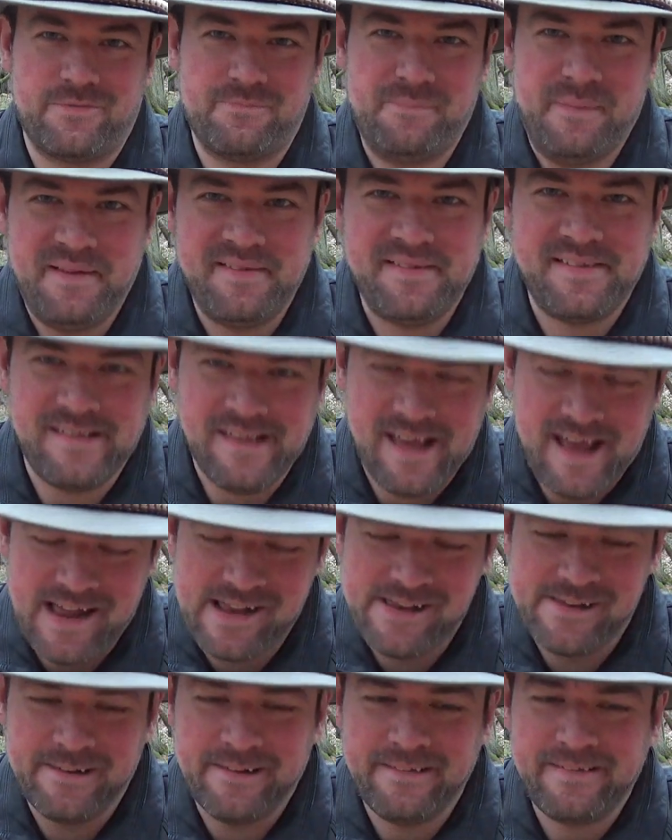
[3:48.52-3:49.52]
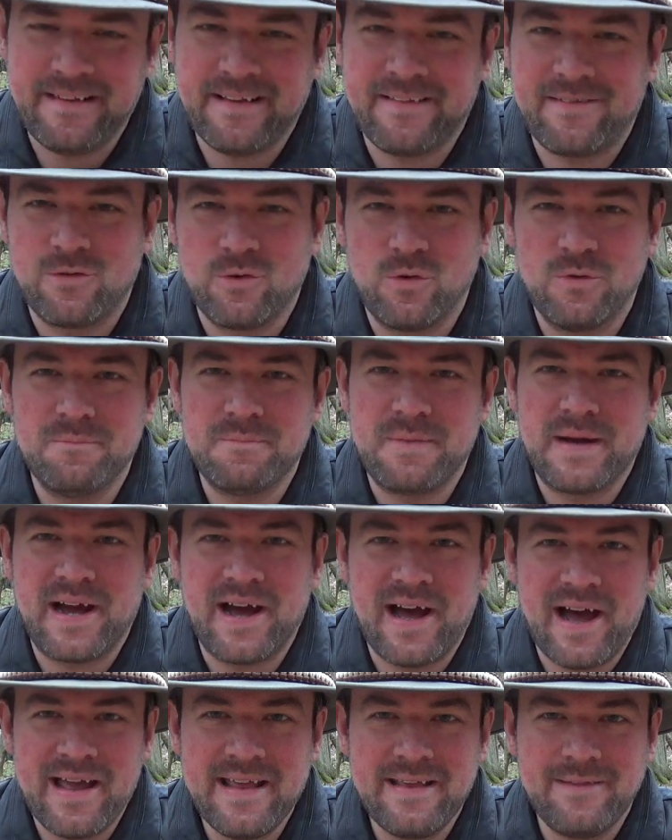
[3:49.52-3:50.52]
speziell ist jetzt so ein
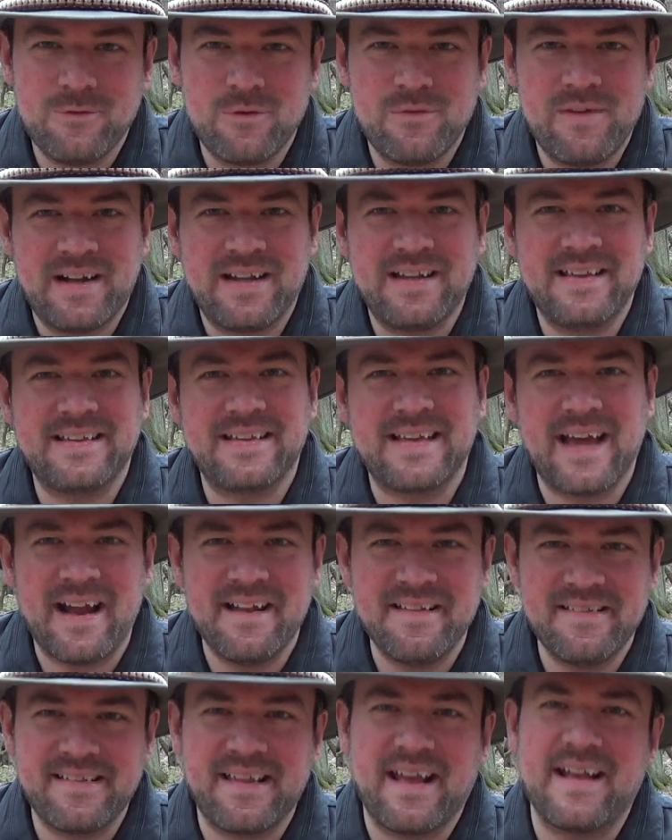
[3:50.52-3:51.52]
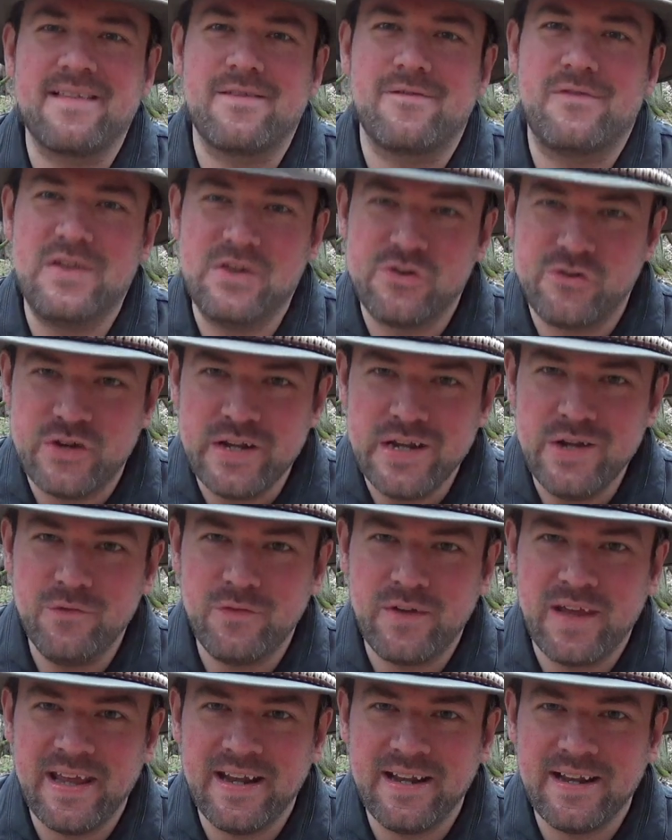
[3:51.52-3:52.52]
Bereich, wo wirklich ganz, ganz viel
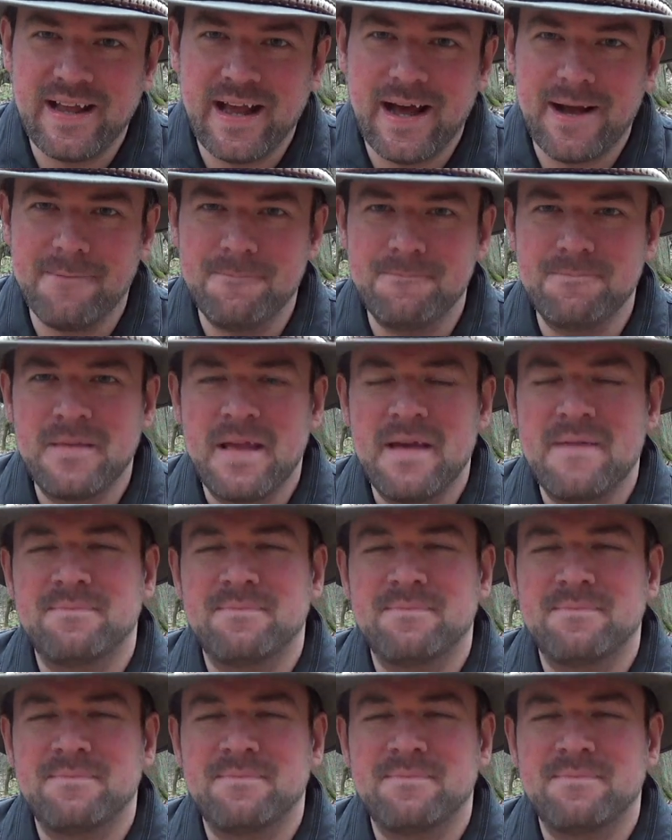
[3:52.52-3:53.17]
schief gehen kann.